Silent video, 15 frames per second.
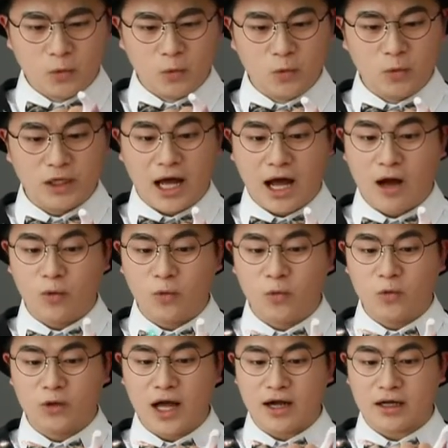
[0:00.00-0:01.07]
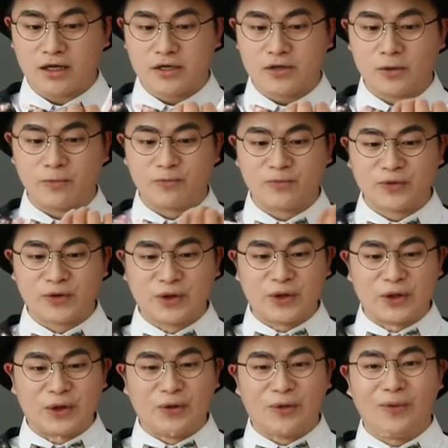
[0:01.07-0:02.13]
乌拉乌拉 Q，
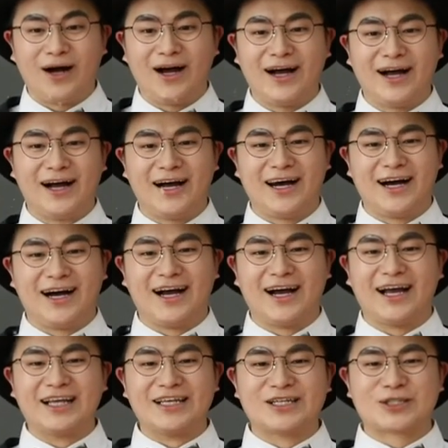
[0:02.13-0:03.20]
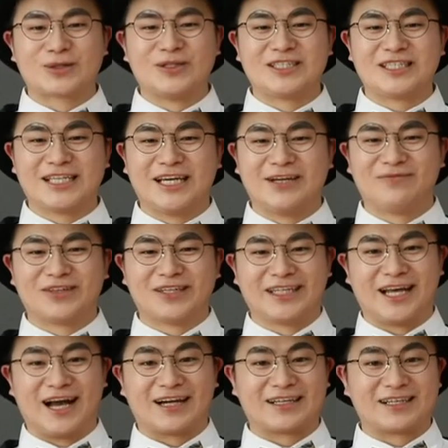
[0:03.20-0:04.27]
哇，一瞬间
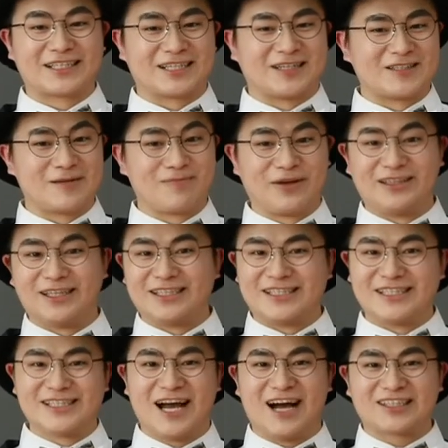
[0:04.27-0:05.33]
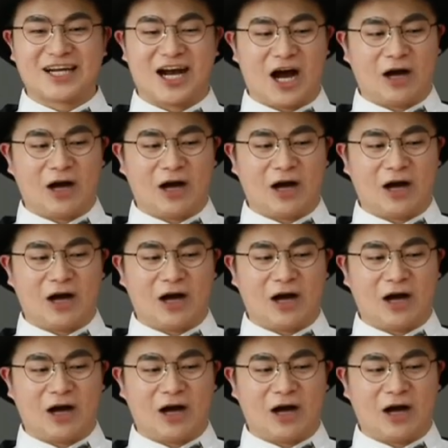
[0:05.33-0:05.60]
两根绳子变得一样